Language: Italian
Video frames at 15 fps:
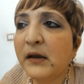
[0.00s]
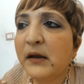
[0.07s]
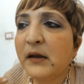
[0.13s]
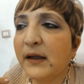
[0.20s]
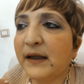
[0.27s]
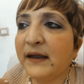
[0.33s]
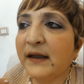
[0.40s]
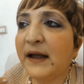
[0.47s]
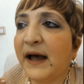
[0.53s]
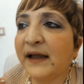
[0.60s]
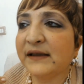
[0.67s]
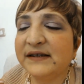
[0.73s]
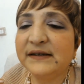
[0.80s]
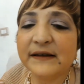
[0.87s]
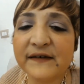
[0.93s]
eh,
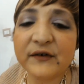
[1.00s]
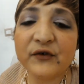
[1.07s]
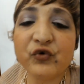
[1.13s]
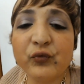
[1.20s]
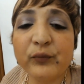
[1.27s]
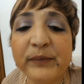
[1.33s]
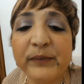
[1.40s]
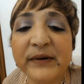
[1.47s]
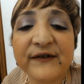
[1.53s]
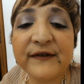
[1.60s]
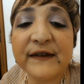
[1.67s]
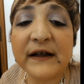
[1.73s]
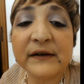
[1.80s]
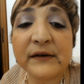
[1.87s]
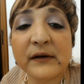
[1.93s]
Adidas
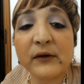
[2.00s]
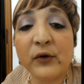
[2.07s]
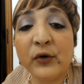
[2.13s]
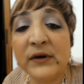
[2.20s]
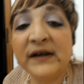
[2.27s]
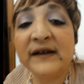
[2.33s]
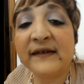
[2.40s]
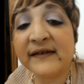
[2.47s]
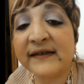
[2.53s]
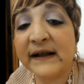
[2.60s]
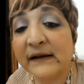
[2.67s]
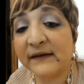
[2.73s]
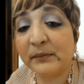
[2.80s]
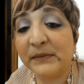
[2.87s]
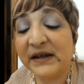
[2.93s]
Superstar o le
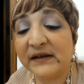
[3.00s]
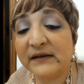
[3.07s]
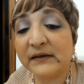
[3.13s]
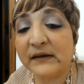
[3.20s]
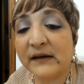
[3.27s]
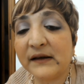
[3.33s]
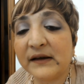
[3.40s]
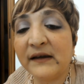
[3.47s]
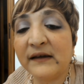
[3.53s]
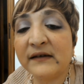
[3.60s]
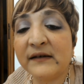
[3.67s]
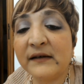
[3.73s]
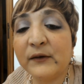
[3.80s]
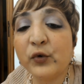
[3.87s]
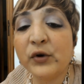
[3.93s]
Stan Smith
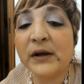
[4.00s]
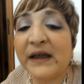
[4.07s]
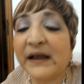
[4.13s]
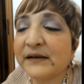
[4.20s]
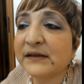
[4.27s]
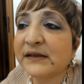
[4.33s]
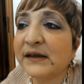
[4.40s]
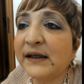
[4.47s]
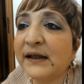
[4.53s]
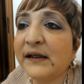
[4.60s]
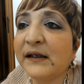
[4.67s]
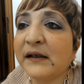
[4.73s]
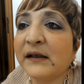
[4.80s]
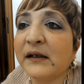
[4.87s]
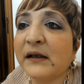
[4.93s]
che
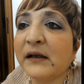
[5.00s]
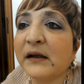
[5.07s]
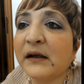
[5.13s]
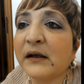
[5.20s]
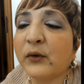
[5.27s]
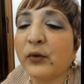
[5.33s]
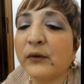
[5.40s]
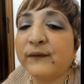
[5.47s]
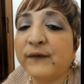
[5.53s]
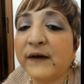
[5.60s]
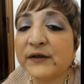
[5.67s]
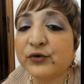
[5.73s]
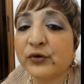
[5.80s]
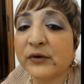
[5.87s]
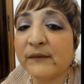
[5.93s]
sicuramente eh, col
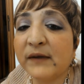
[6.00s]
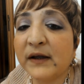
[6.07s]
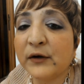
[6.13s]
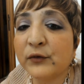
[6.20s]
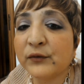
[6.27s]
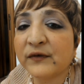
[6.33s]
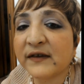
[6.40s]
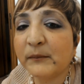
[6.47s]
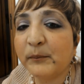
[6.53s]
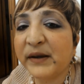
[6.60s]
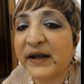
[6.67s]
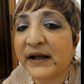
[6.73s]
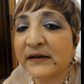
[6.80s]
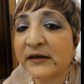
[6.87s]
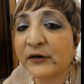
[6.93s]
fatto che vengono
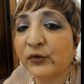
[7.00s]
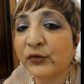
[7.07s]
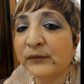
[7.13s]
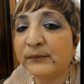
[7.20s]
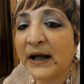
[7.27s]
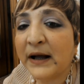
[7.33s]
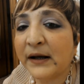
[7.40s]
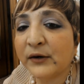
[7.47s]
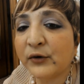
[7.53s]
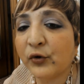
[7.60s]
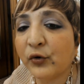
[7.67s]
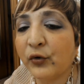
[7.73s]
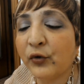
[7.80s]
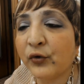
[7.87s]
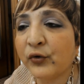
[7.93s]
stemperate col
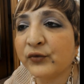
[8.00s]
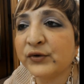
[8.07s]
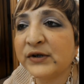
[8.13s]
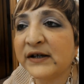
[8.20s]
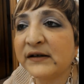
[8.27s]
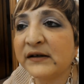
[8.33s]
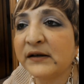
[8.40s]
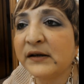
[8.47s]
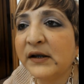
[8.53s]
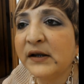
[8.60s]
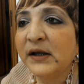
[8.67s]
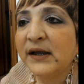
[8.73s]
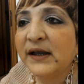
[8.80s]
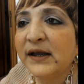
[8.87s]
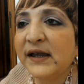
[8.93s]
bianco o col, eh,
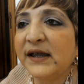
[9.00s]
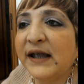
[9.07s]
e